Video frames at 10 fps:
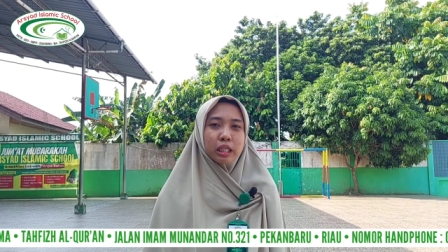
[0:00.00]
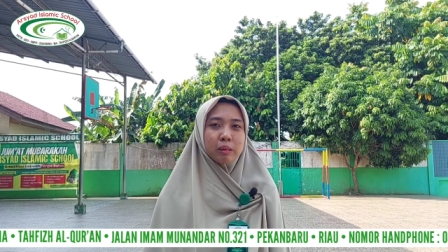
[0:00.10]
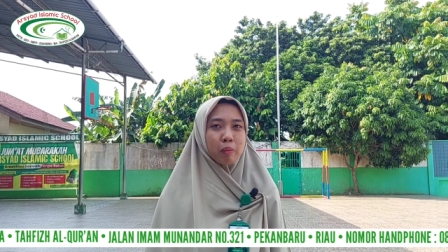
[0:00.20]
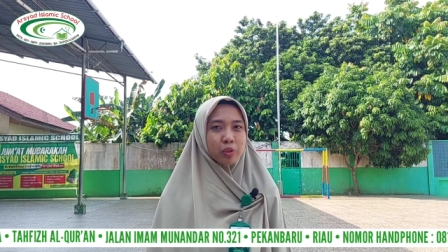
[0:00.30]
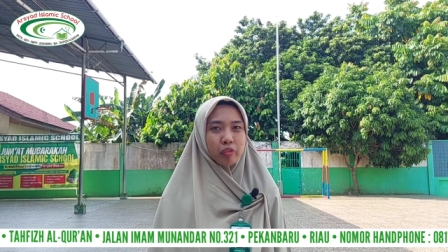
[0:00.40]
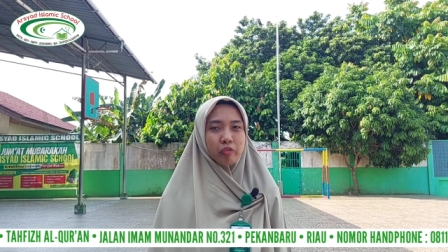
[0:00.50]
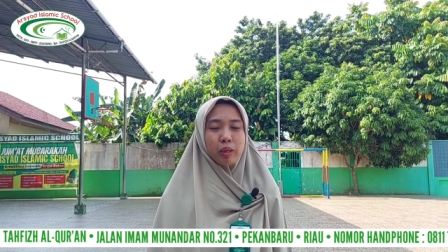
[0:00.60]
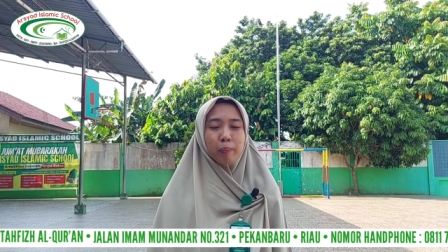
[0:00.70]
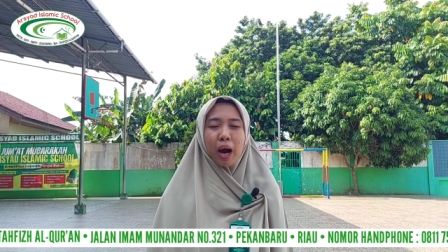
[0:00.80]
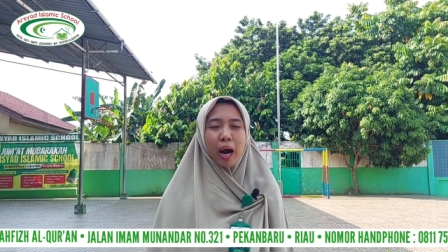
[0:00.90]
Imam
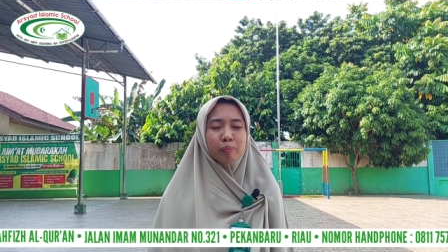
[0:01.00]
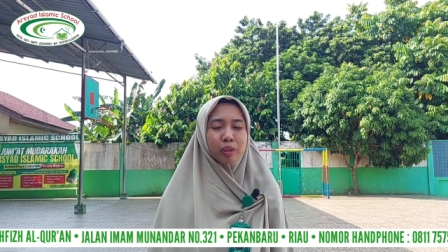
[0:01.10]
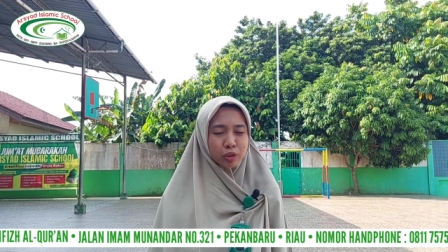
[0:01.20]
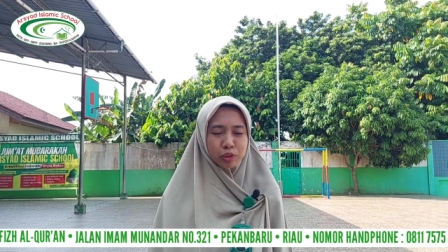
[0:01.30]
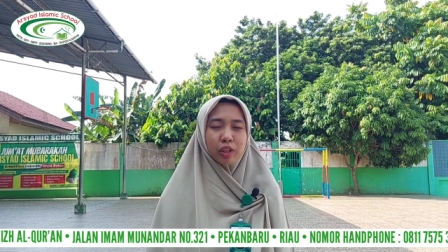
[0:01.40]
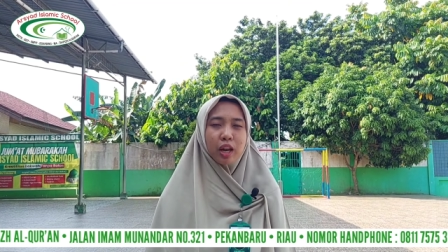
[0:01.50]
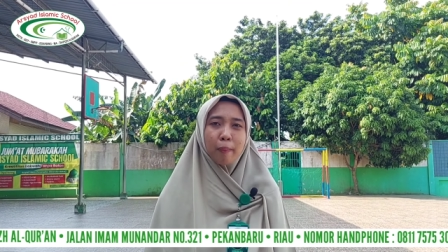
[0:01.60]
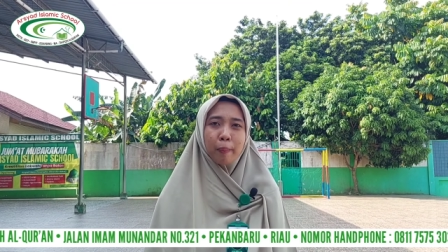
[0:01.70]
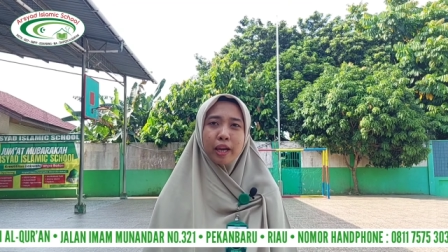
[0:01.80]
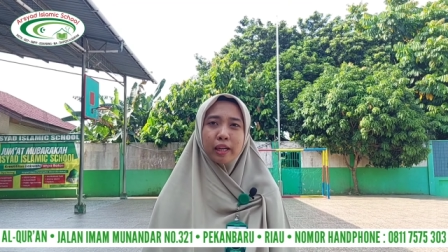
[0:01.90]
Syafi'i paham betul apa